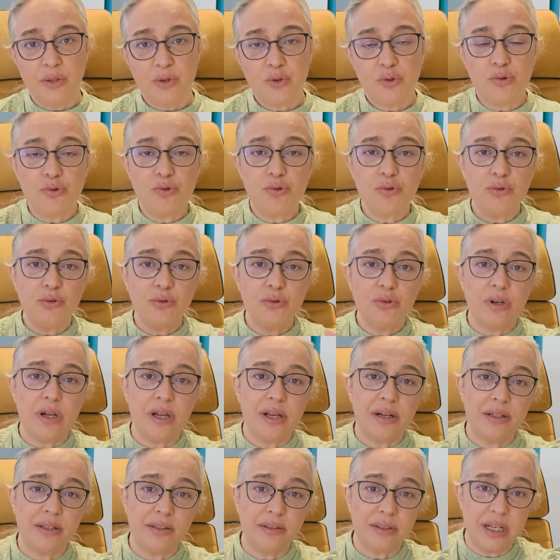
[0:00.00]
Çocuğu
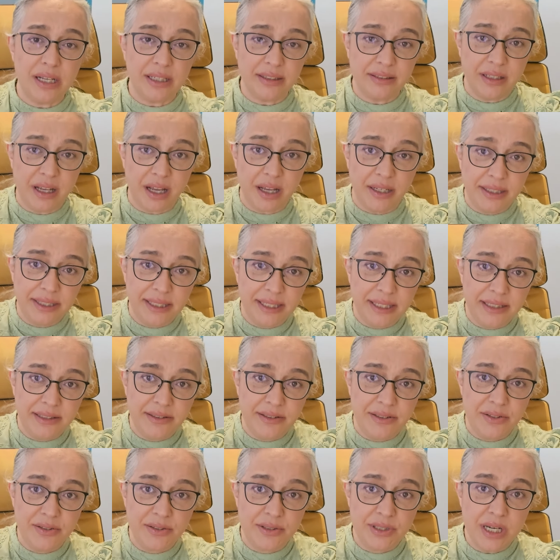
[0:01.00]
doğuran
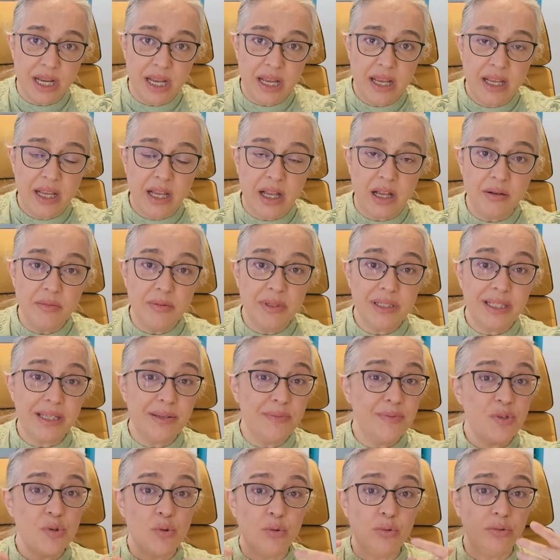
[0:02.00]
annedir ama
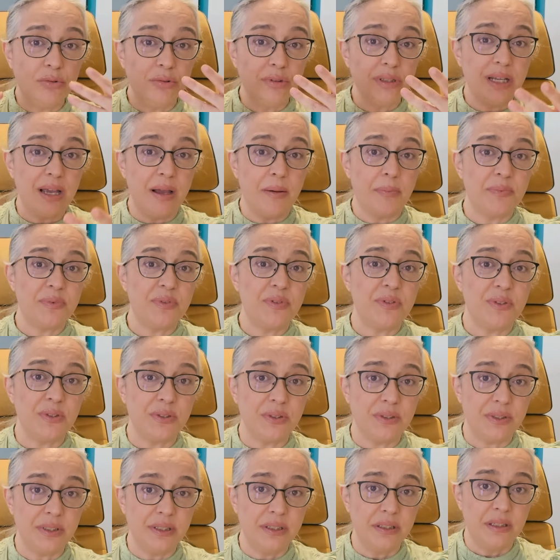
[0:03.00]
kimse onun
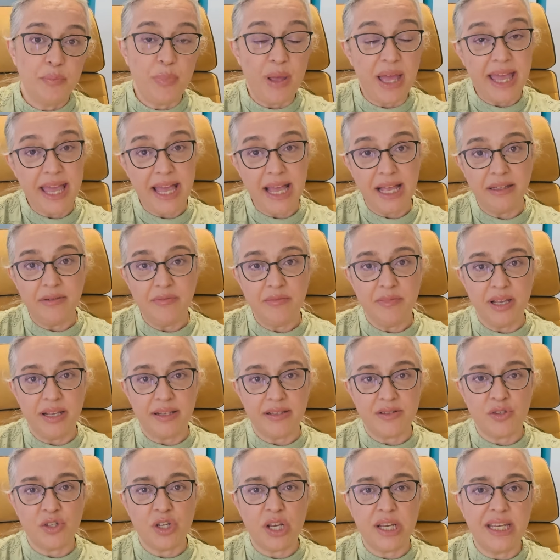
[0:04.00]
yaptığını
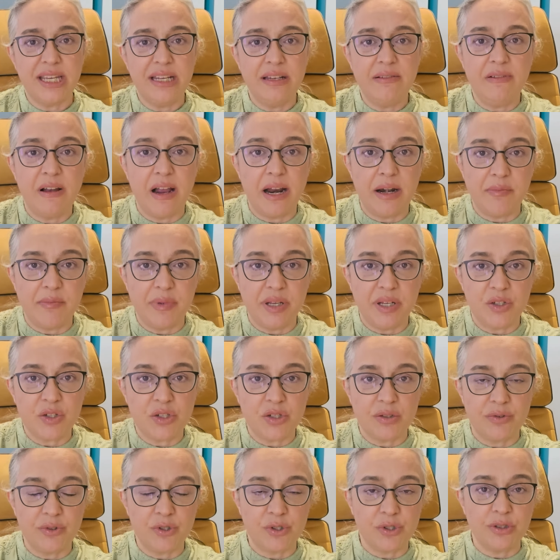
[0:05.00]
beğenmez. Şekil vermeye
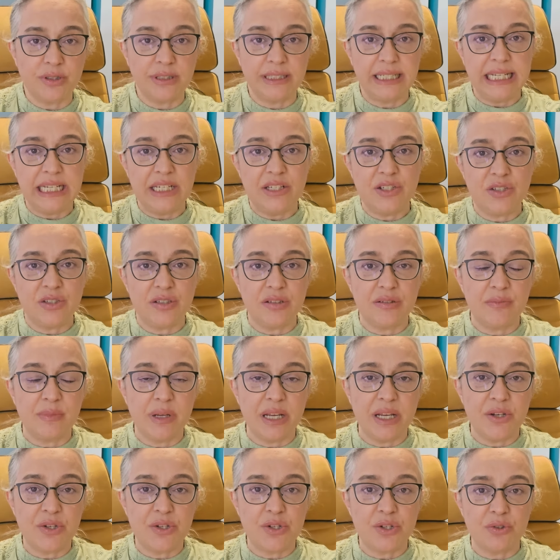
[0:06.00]
çalışır,
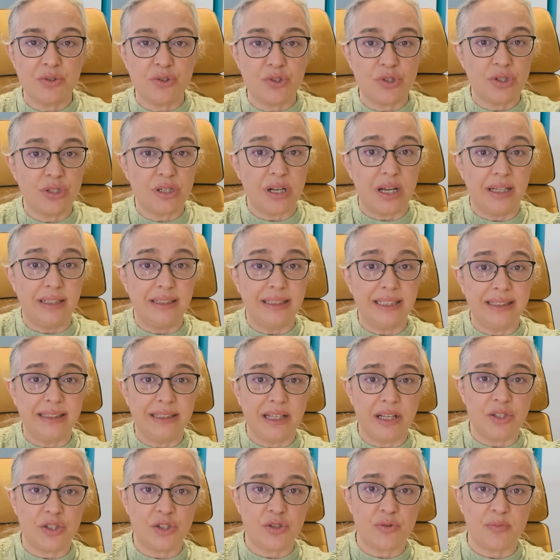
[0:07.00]
değiştirmeye çalışır, alan
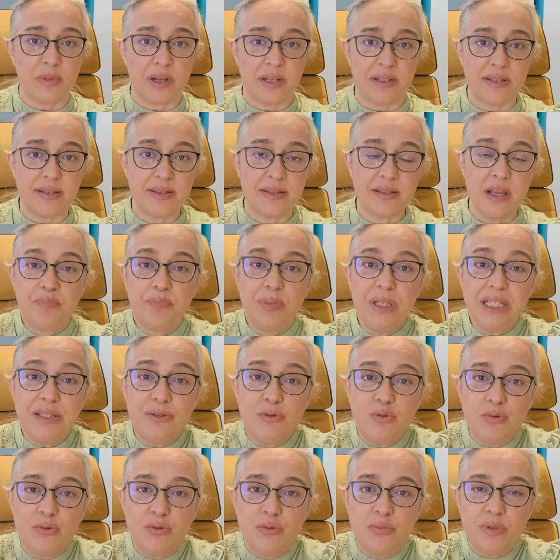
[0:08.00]
açmaz. Bir
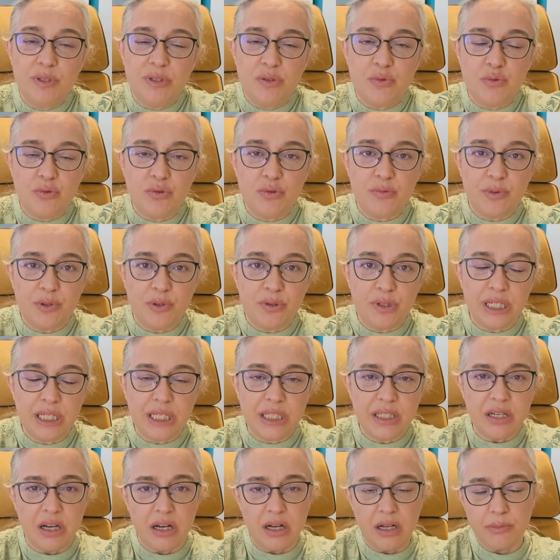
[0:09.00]
sürü bir sürü böyle
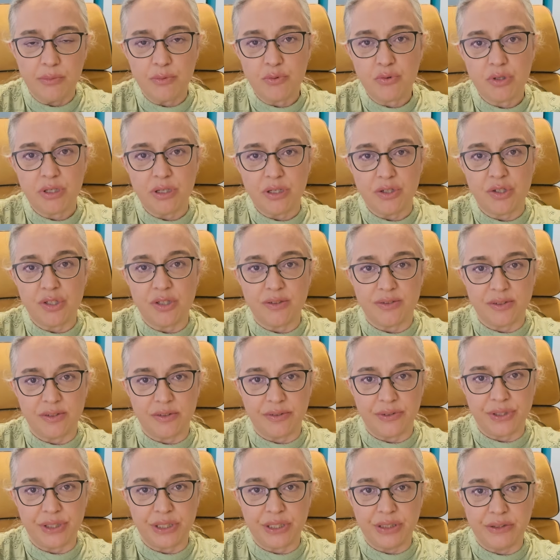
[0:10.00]
kabus
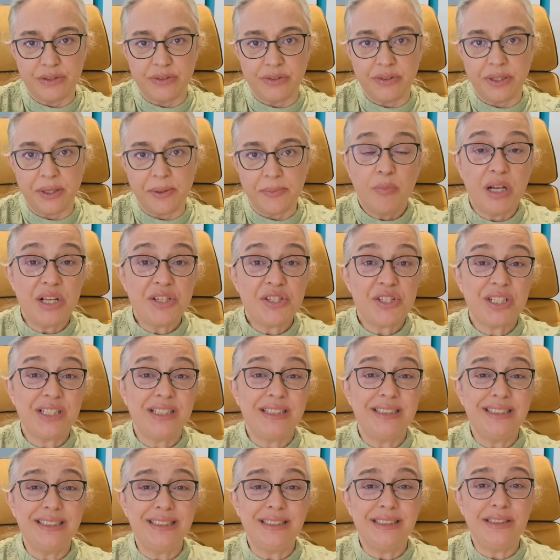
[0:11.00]
yaşatılır kadına.
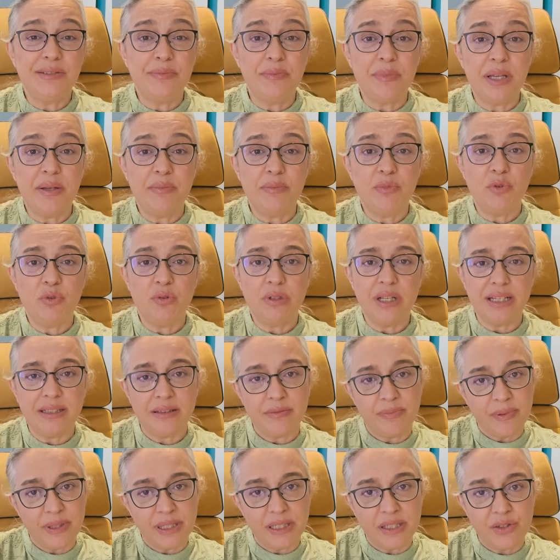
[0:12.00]
Başkalarını memnun
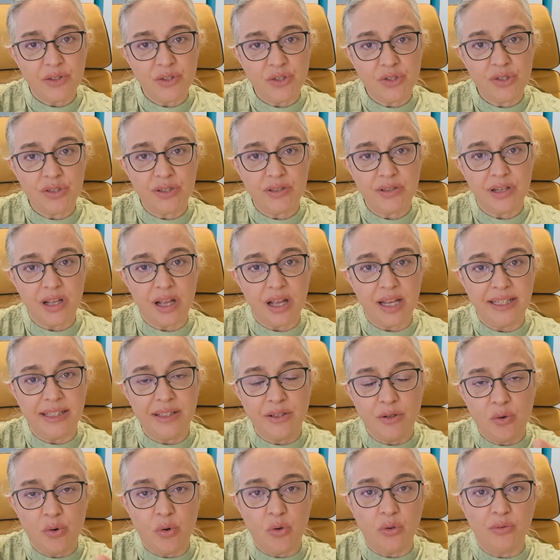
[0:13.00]
etmek için
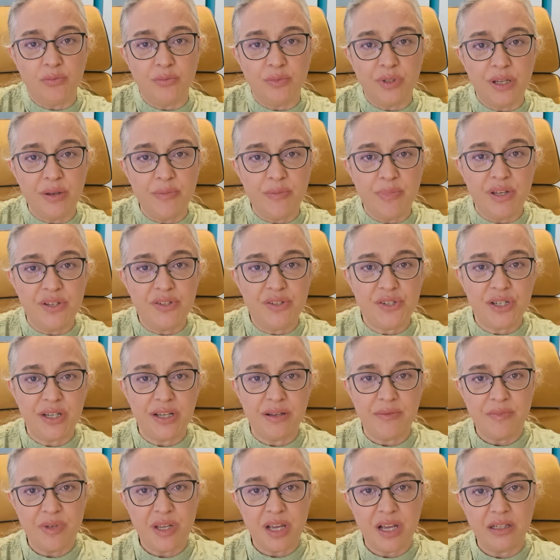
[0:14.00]
anne olmayı
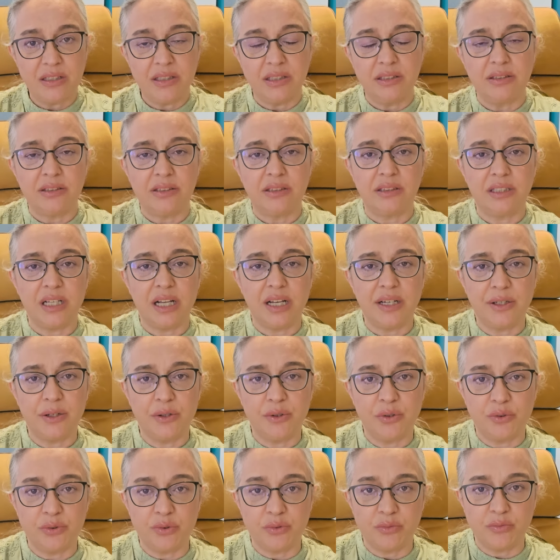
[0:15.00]
beceremeyen kadınlar
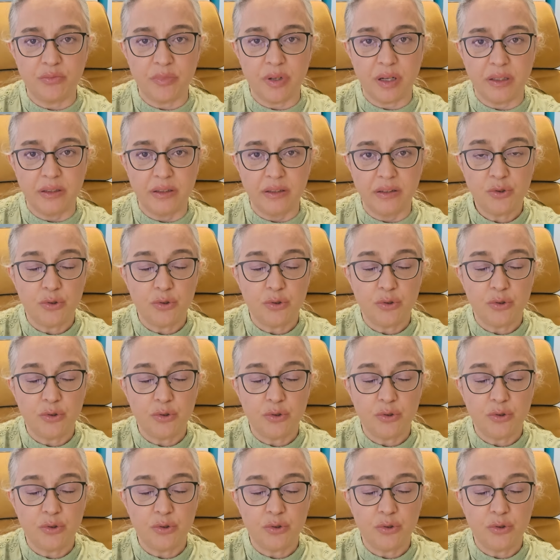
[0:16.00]
gördüm ben.